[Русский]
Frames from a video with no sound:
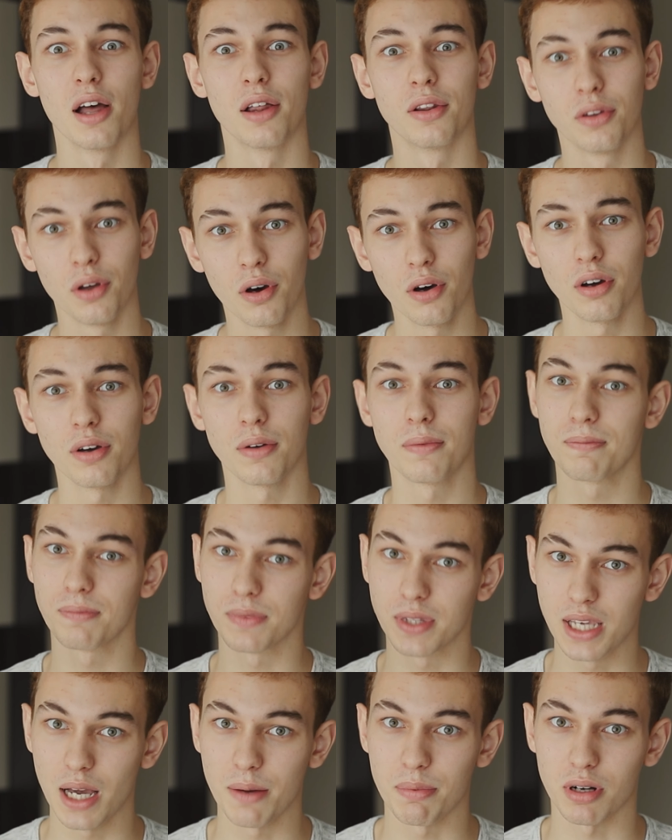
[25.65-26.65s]
но
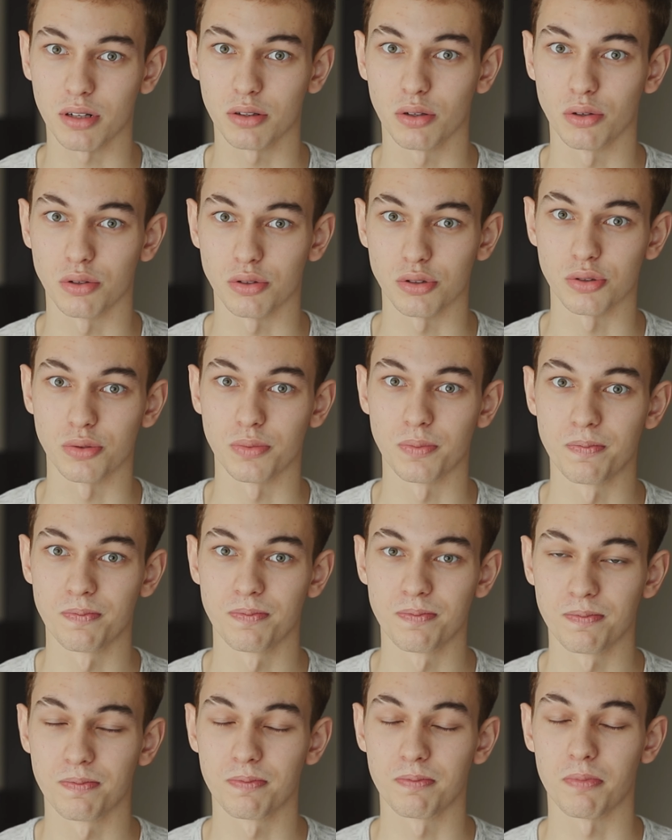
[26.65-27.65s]
я продолжу.
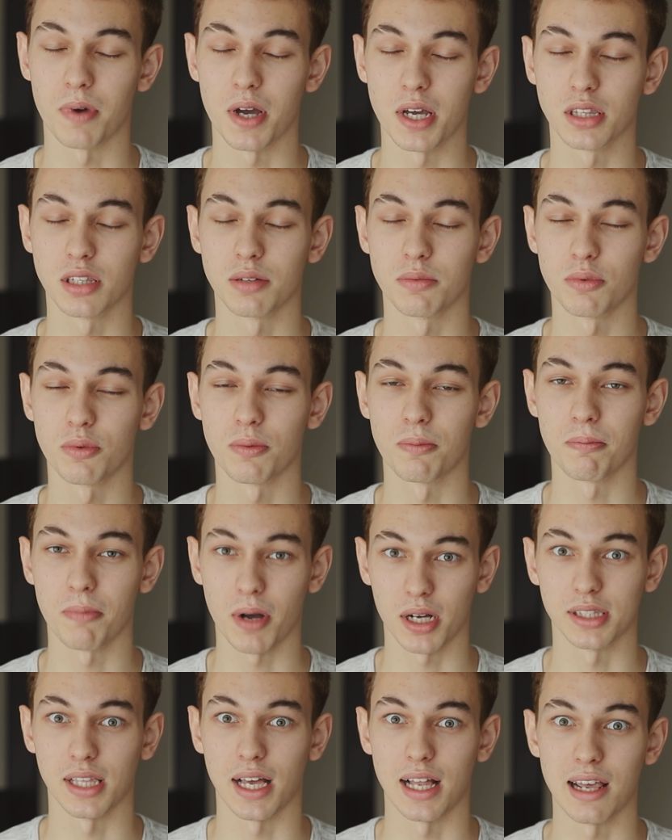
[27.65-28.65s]
Поэтому
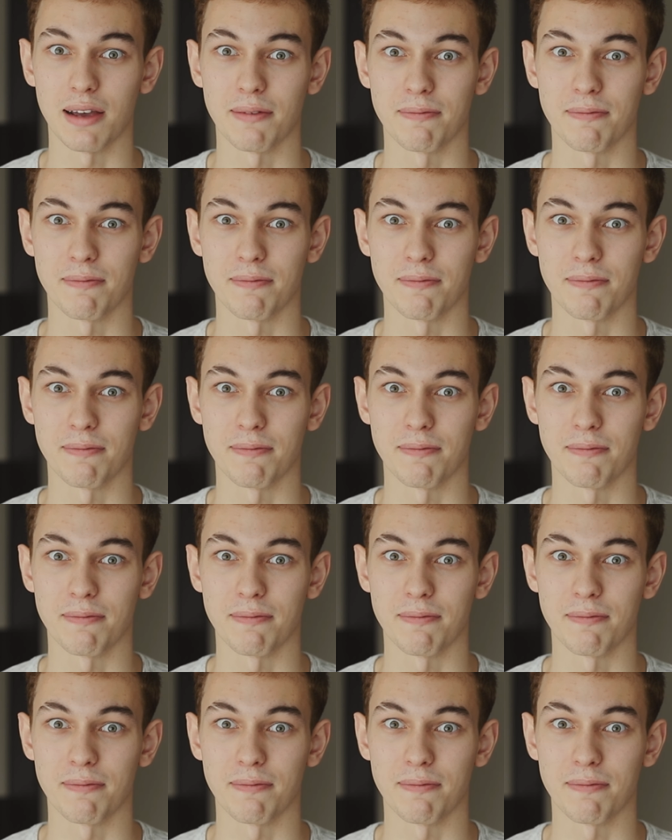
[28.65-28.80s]
погнали.